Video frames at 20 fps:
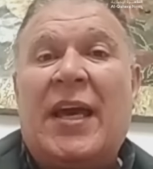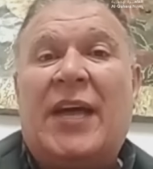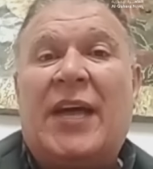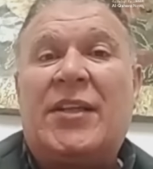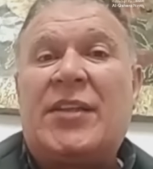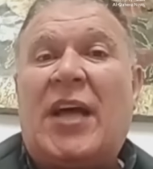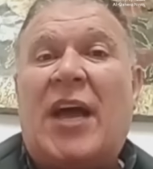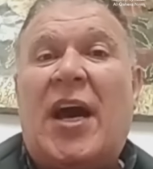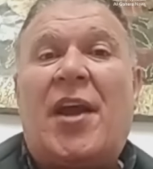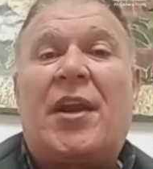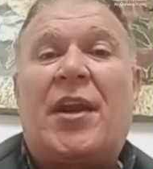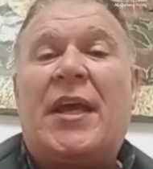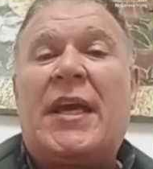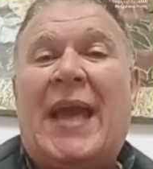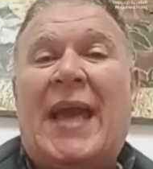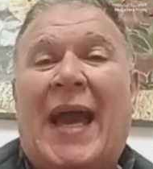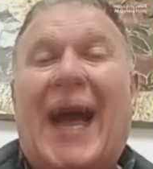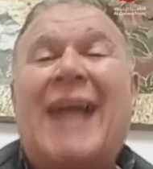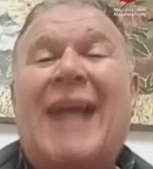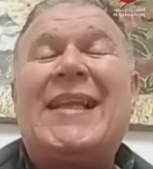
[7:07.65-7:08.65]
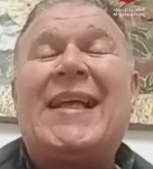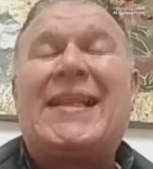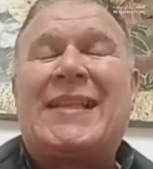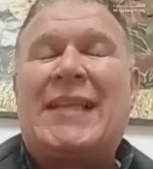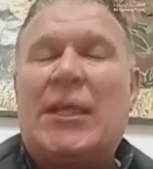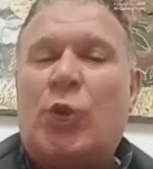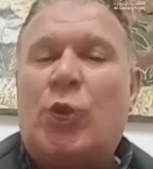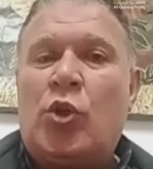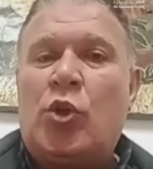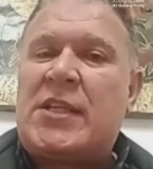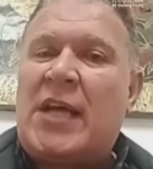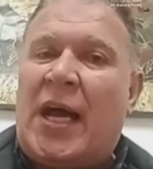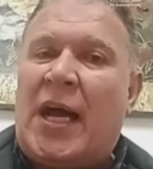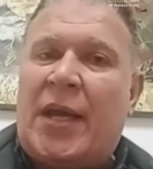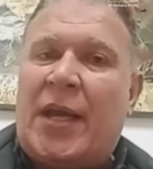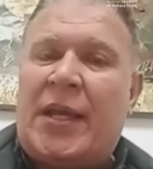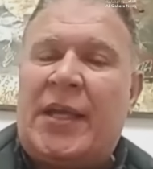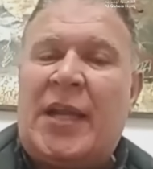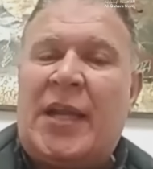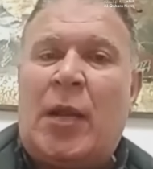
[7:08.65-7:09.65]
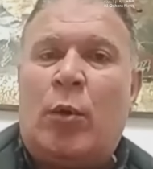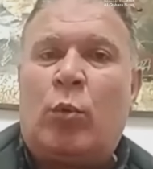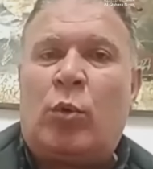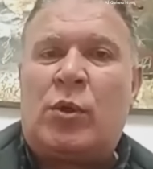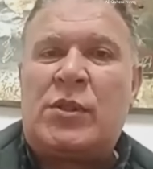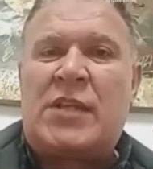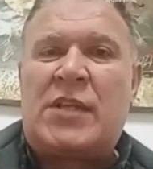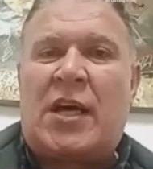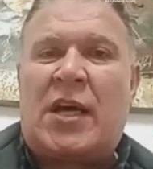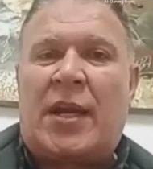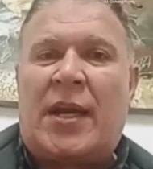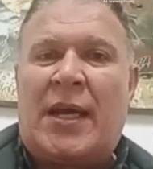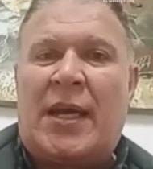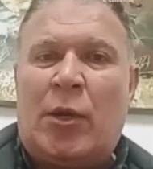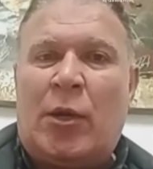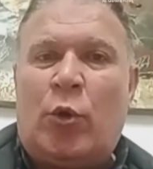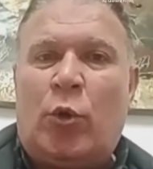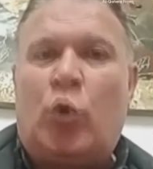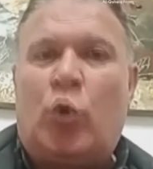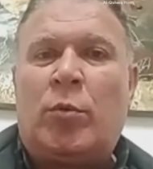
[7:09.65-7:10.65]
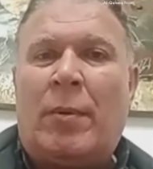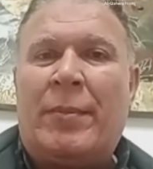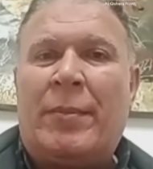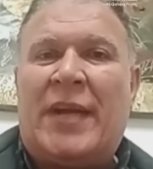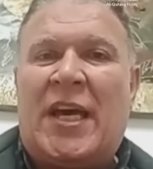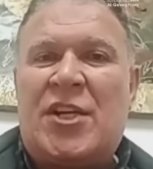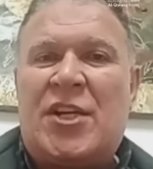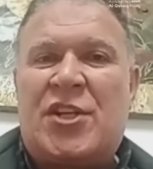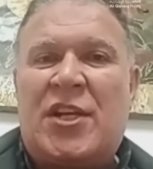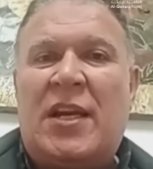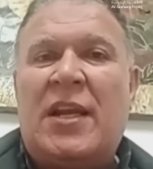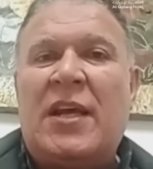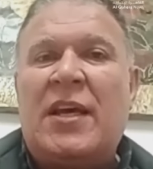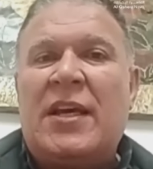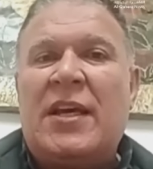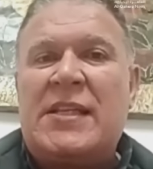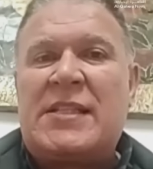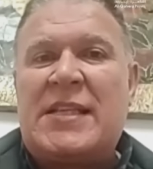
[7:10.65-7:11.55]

احضار اعاده جدعون ساعر الى الوزاره الى الحكومه من اجل